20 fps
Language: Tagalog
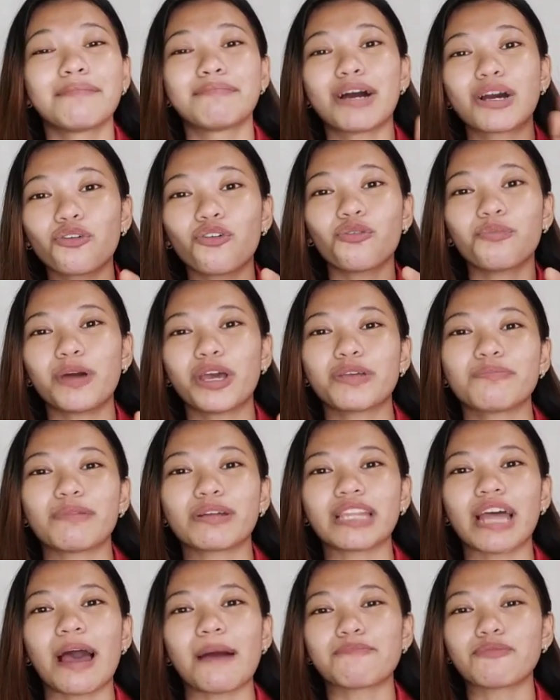Bago ko pa yun
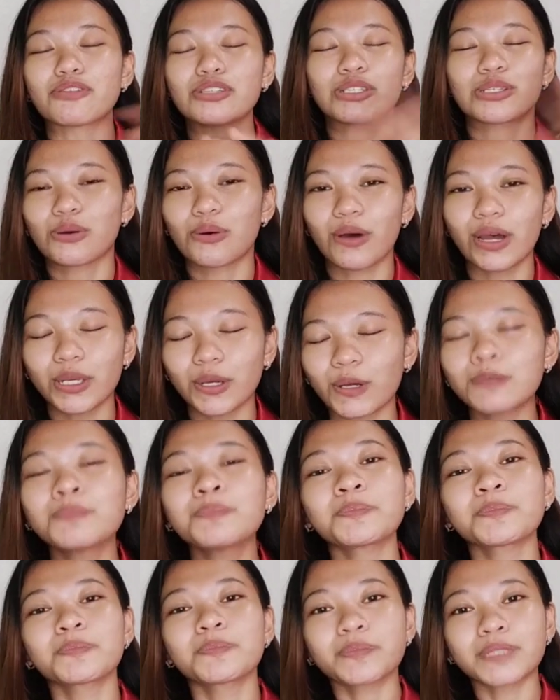matapos. So, ayun.
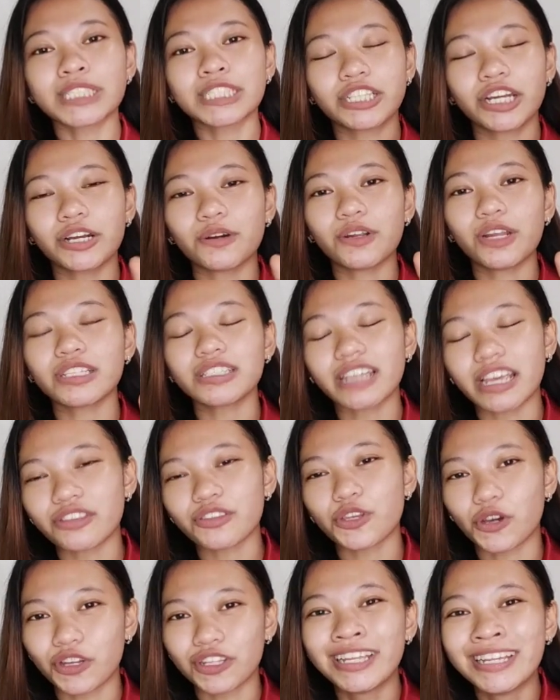Share ko lang
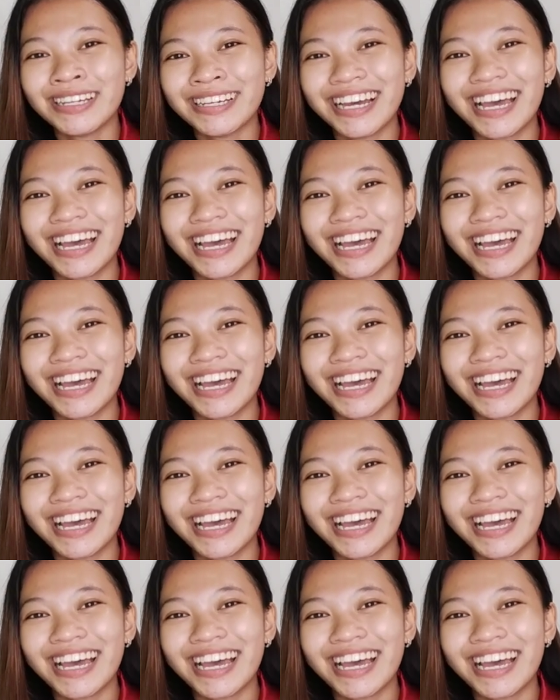din yon